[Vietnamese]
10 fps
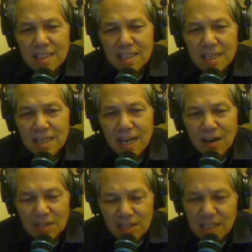là
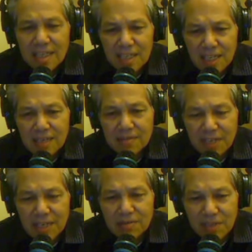họ đưa văn
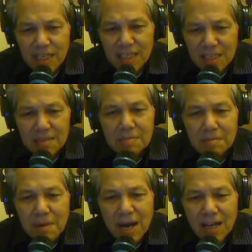công về đây
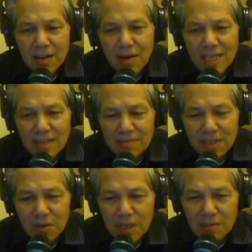mà có ai dám phản
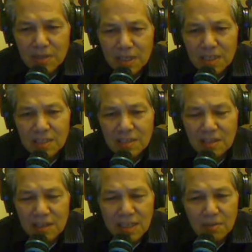đối không thường
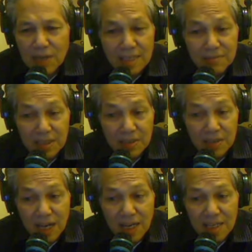thường là không ai dám phản đối cả